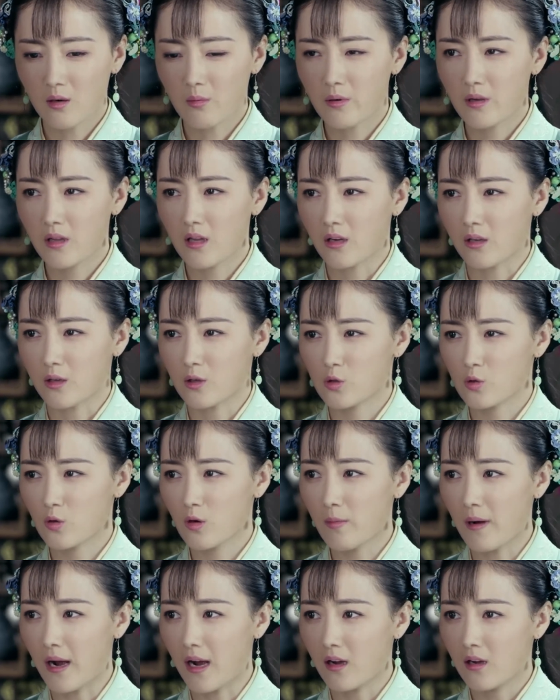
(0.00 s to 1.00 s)
要不跟老爷
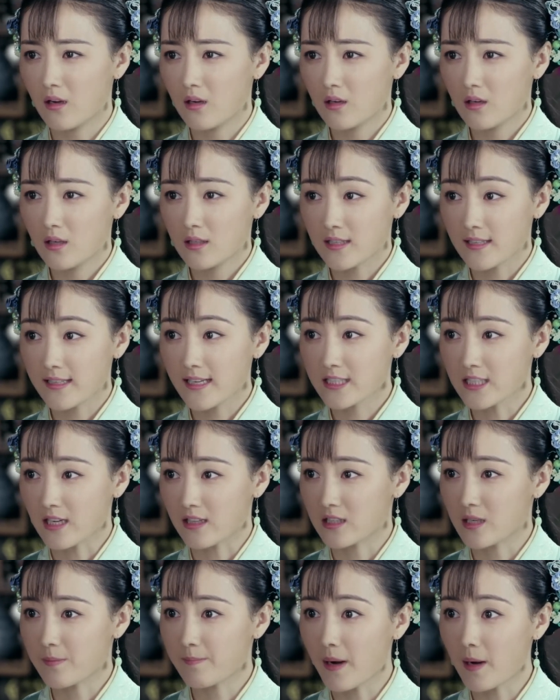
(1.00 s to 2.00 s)
说吧，让
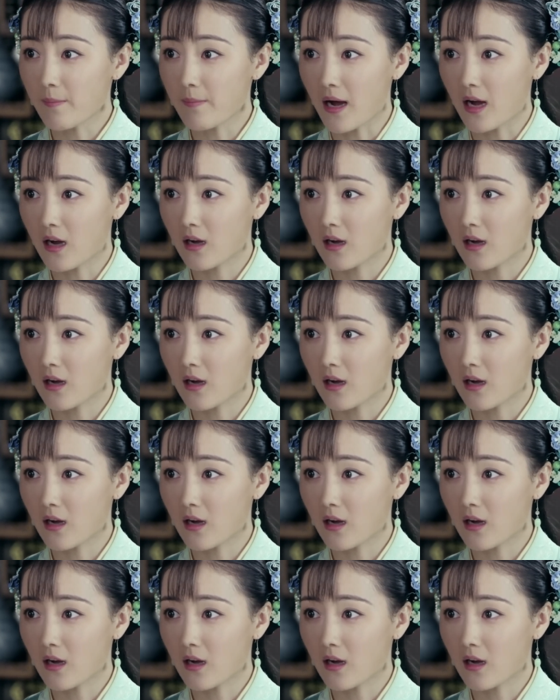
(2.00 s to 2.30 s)
内厂的人